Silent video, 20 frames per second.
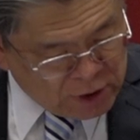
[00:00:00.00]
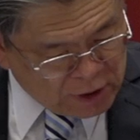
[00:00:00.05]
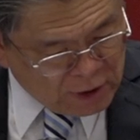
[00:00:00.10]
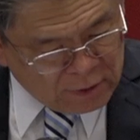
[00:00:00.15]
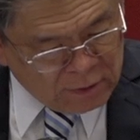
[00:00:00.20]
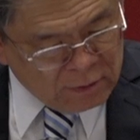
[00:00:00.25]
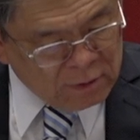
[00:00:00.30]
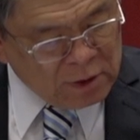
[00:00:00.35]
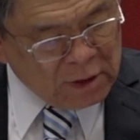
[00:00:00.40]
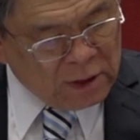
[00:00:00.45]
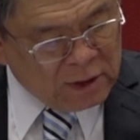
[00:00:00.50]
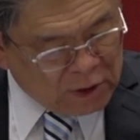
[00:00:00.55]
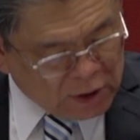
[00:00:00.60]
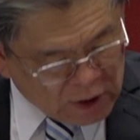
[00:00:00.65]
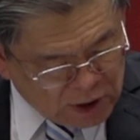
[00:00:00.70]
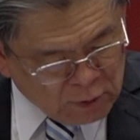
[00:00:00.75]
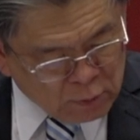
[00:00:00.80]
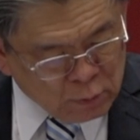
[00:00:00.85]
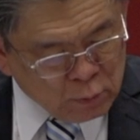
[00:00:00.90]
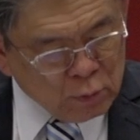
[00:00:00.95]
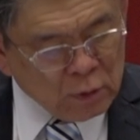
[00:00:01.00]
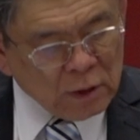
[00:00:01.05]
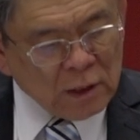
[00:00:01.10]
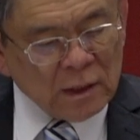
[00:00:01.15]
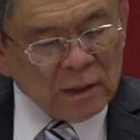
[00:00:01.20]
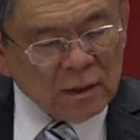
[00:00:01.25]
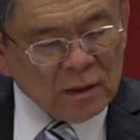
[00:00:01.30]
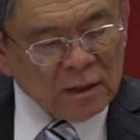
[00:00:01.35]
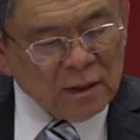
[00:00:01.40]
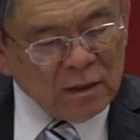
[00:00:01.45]
神、信基督
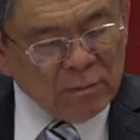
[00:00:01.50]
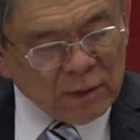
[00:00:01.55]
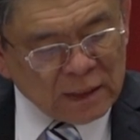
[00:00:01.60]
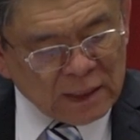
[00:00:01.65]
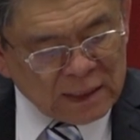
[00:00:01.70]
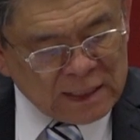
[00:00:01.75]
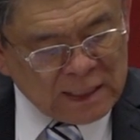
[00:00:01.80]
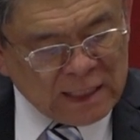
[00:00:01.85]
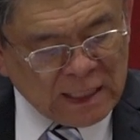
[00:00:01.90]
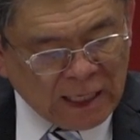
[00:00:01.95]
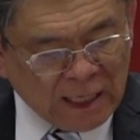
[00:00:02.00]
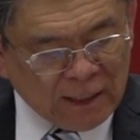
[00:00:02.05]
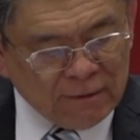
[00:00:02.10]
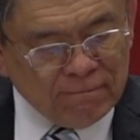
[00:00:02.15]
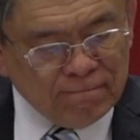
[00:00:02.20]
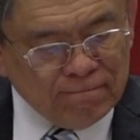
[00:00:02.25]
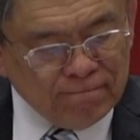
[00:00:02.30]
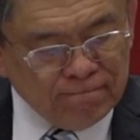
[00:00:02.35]
那么的强